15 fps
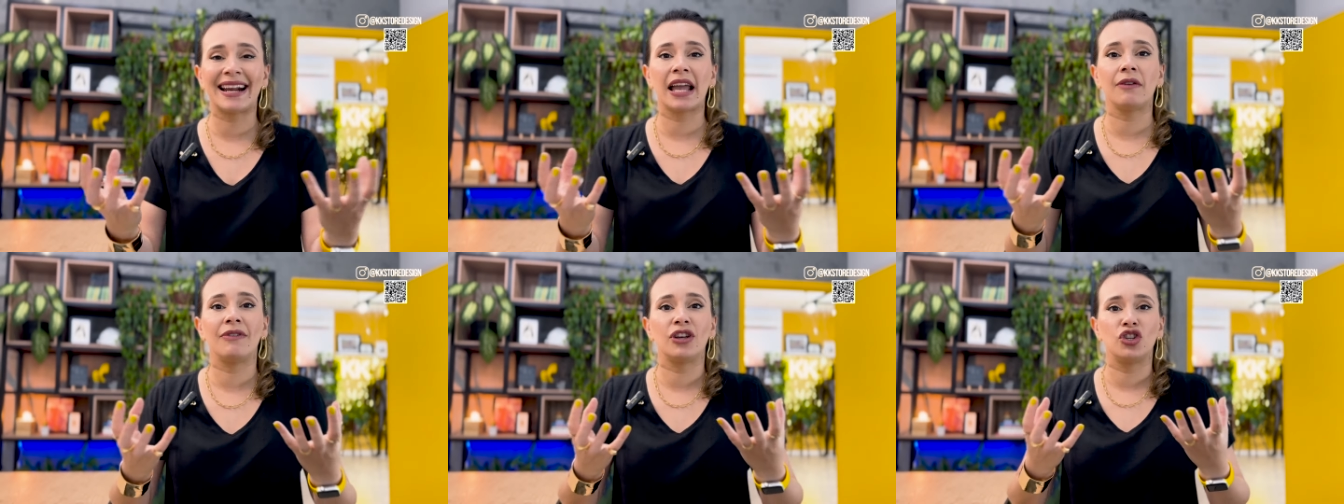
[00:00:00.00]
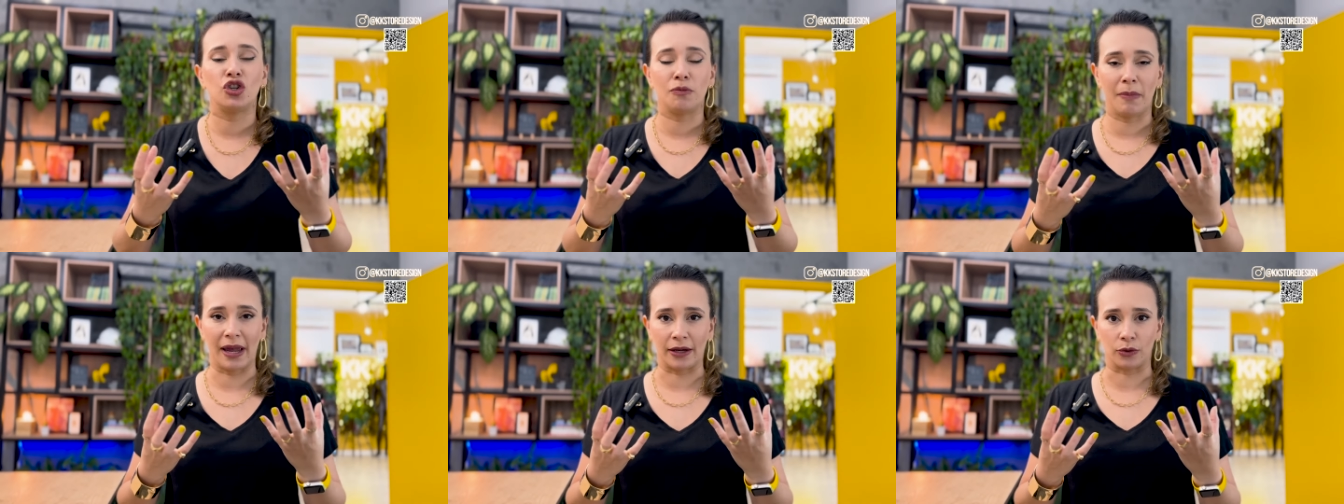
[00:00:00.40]

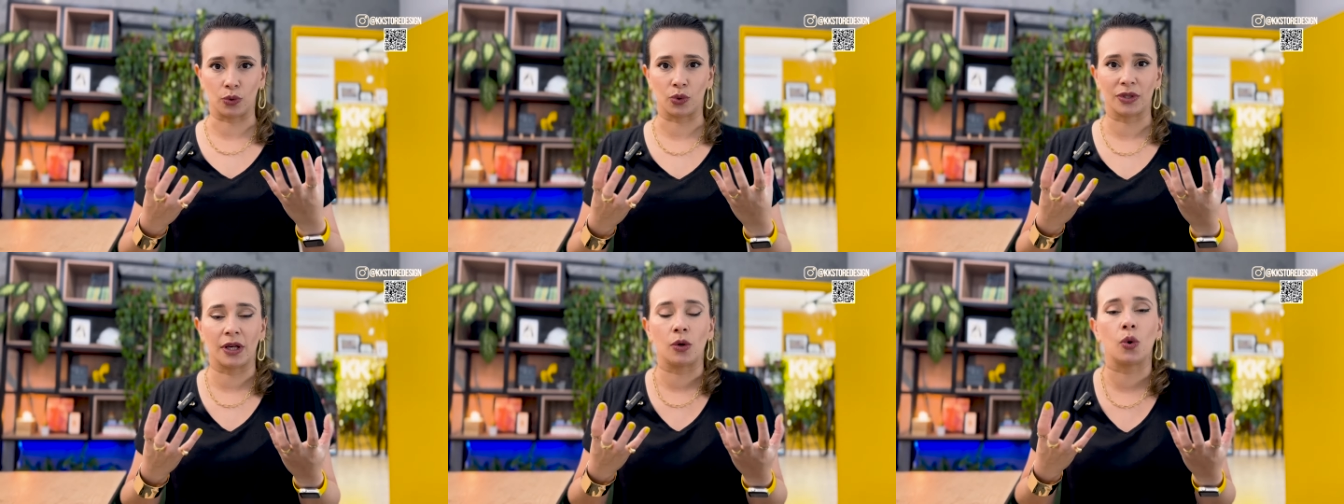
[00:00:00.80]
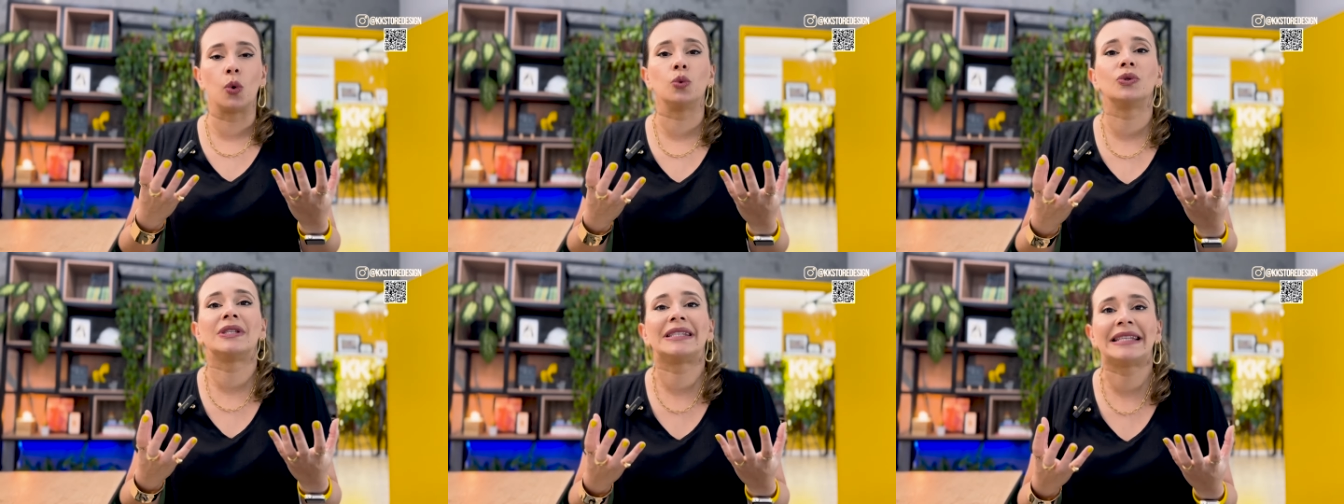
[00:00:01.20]
revestimentos que
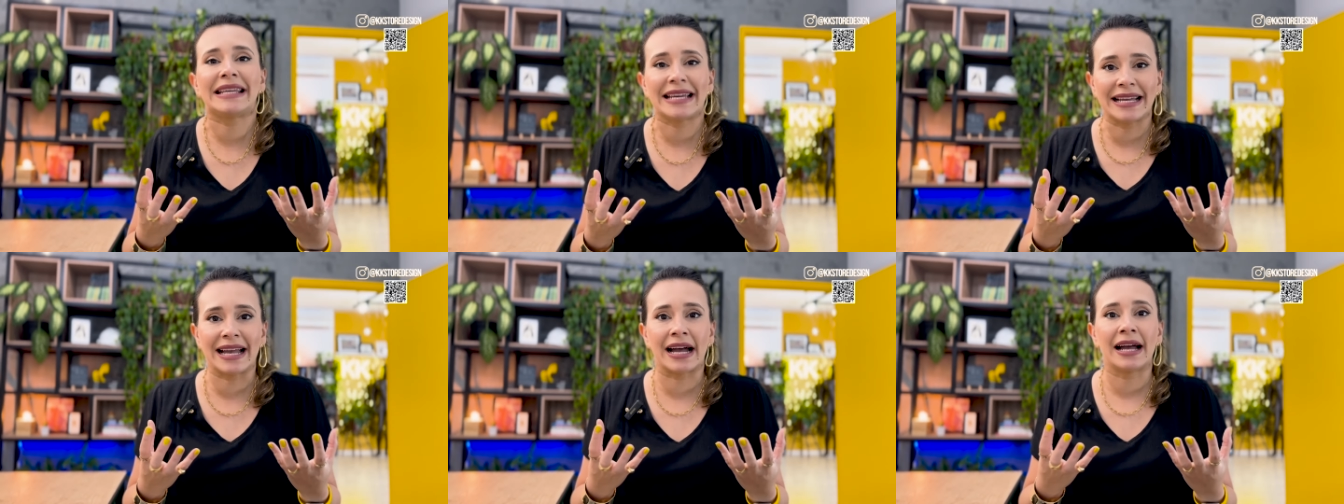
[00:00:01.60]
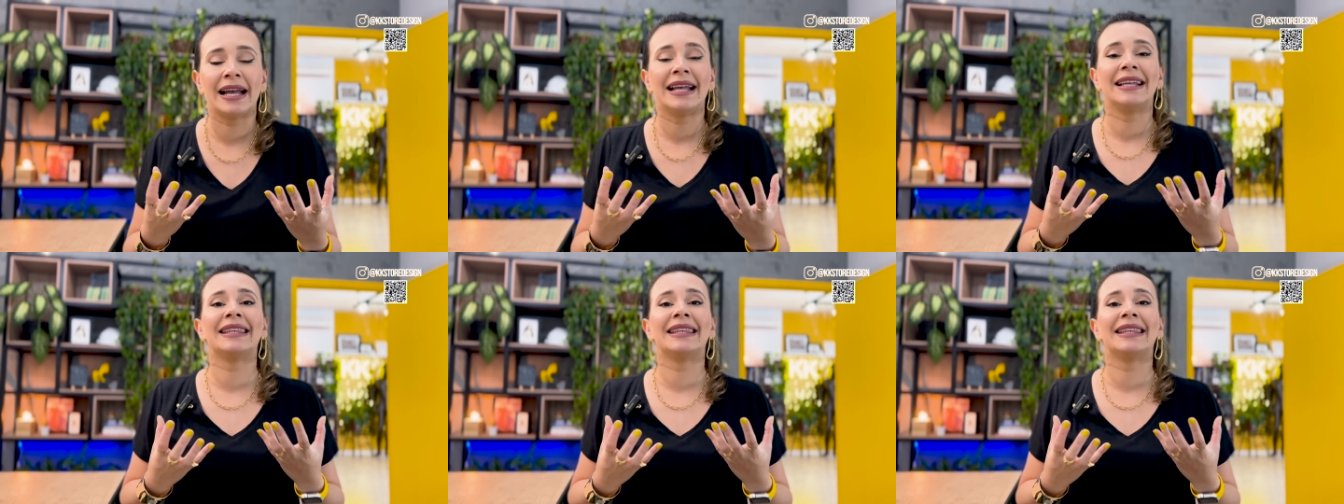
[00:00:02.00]
consiga